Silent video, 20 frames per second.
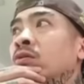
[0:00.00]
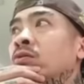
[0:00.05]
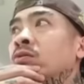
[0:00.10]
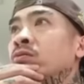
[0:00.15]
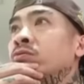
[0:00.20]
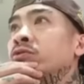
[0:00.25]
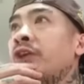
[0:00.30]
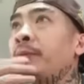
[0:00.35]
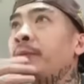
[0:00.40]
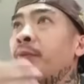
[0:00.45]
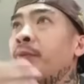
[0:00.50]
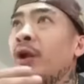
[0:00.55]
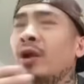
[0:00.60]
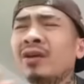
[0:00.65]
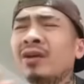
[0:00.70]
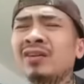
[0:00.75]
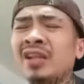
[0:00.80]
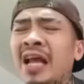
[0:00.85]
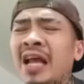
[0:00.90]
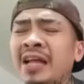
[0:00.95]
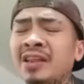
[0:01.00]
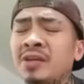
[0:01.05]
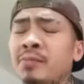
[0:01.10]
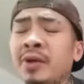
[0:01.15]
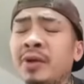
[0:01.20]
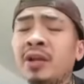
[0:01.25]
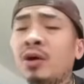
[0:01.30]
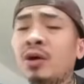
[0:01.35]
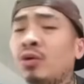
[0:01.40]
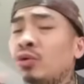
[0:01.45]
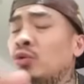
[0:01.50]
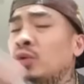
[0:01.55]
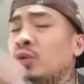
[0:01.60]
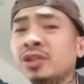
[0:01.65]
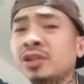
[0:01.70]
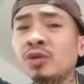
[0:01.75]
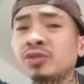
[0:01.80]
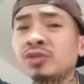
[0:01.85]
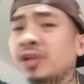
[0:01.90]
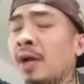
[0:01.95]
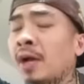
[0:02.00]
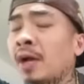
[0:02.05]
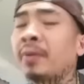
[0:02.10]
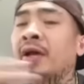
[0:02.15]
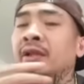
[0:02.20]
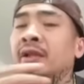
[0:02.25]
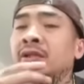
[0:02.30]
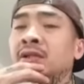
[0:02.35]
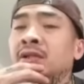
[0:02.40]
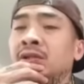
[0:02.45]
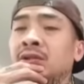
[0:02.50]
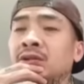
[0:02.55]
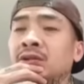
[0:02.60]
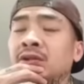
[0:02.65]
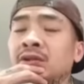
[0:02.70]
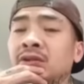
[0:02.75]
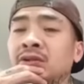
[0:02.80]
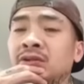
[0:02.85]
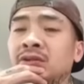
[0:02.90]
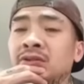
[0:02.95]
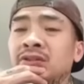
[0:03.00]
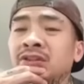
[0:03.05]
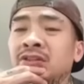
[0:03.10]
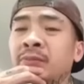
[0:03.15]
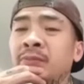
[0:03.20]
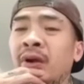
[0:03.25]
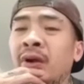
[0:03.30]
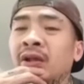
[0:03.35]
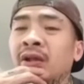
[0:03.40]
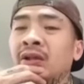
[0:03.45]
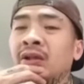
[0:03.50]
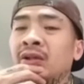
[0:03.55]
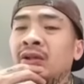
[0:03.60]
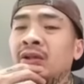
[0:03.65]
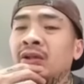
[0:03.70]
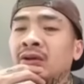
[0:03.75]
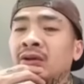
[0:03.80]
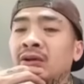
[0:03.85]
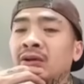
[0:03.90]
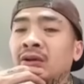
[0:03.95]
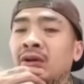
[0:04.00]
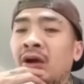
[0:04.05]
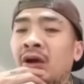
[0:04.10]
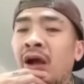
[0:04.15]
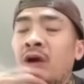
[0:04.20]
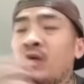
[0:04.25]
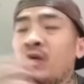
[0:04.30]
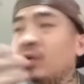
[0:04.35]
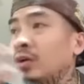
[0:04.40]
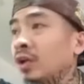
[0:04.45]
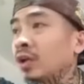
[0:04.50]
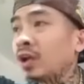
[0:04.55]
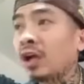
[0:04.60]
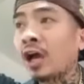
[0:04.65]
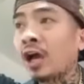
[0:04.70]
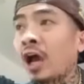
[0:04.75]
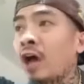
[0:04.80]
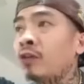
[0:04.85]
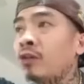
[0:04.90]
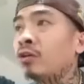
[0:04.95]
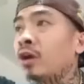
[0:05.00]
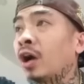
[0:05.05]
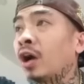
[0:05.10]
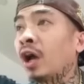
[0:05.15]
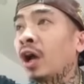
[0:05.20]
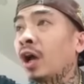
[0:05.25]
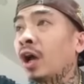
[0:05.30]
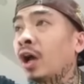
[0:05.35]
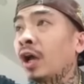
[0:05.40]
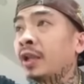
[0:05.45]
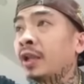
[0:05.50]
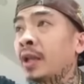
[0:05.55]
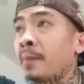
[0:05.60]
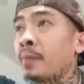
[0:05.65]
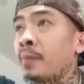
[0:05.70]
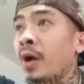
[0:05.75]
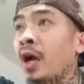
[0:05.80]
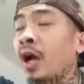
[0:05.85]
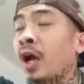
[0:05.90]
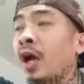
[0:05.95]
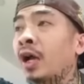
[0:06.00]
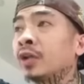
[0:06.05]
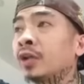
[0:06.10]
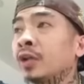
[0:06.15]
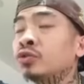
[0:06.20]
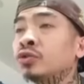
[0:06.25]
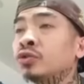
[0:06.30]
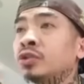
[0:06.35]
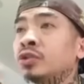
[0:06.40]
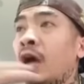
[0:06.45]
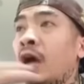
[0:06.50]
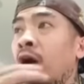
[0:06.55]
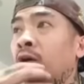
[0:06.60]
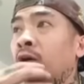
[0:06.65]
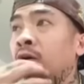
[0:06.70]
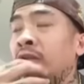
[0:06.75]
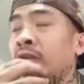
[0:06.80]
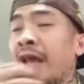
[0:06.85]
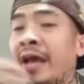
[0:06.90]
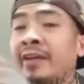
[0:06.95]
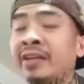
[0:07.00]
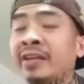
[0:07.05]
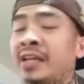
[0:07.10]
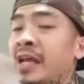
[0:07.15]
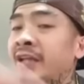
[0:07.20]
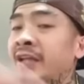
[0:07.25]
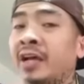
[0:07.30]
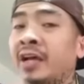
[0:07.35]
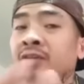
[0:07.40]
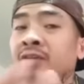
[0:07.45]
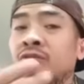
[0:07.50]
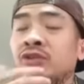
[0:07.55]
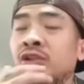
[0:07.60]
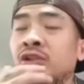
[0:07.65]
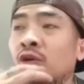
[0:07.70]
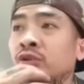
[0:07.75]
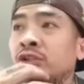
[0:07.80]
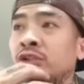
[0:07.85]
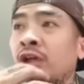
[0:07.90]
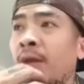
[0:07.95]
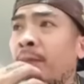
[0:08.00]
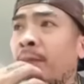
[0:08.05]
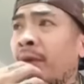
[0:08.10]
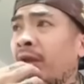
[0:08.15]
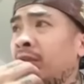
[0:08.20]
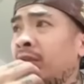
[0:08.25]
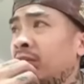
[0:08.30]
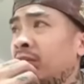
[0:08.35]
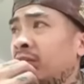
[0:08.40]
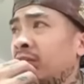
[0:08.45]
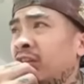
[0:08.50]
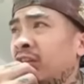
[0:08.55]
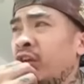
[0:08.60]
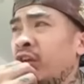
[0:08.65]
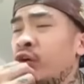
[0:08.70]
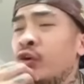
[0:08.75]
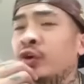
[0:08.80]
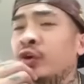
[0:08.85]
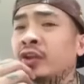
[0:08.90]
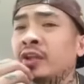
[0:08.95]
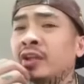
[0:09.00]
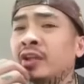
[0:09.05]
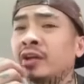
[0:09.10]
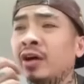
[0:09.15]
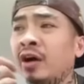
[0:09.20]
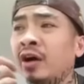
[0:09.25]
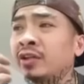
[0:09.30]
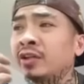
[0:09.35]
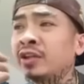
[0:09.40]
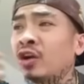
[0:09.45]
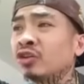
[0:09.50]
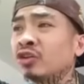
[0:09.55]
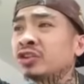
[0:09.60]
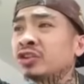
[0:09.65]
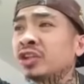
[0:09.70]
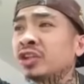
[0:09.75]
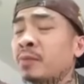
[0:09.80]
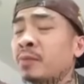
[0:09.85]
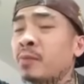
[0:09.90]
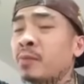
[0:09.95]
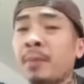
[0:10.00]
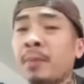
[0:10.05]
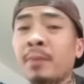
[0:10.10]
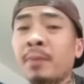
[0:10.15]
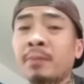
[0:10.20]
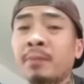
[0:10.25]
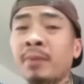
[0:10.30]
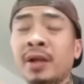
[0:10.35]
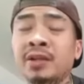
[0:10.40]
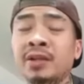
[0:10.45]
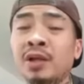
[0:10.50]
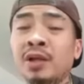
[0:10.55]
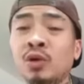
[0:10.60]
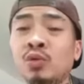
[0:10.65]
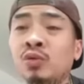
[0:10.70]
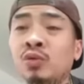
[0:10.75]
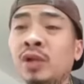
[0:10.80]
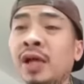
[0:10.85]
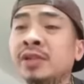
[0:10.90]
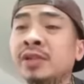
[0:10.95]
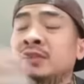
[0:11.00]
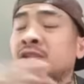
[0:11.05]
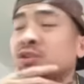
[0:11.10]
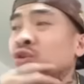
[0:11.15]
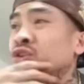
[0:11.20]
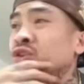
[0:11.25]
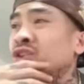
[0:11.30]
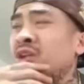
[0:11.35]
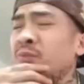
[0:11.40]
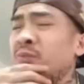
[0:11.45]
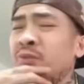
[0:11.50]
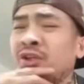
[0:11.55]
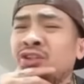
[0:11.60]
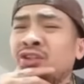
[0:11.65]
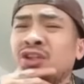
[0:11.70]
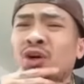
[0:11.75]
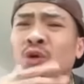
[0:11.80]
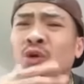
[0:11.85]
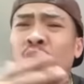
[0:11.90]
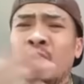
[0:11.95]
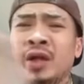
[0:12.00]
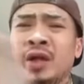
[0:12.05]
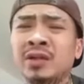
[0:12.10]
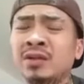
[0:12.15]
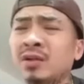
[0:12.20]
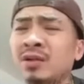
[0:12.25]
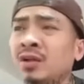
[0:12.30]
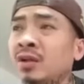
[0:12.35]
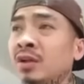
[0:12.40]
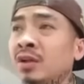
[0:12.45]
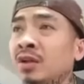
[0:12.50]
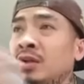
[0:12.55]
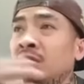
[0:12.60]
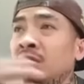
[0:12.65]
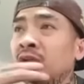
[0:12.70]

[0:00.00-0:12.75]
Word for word: Syempre, lahat naman nakukuha uh-huh. sa usapan. Oo. Uh-huh. uh-huh. 'Di ba? Yeah. Mm-hmm. Ako ako napaka ano kong tao, lahat dinadaan ko sa usapan. 'Yon. Hindi ako sanay makipagbardagulan sa social media or what. Yeah.